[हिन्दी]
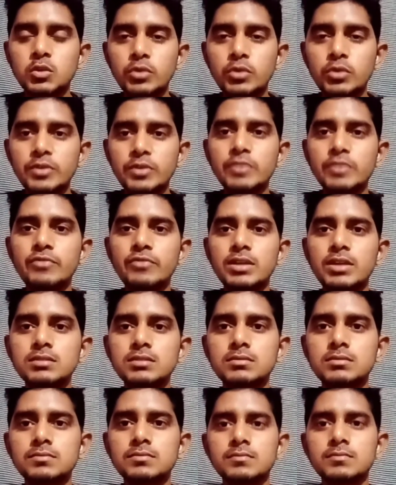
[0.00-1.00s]
गुड इवनिंग
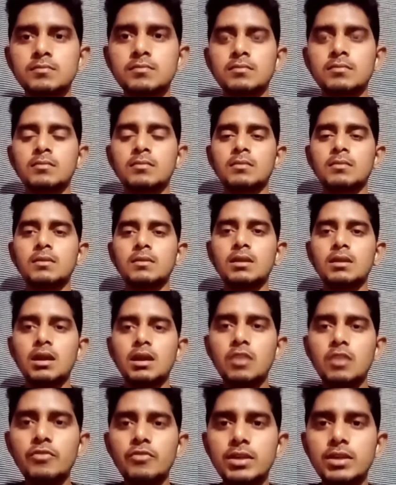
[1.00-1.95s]
फ्रेंड्स हेलो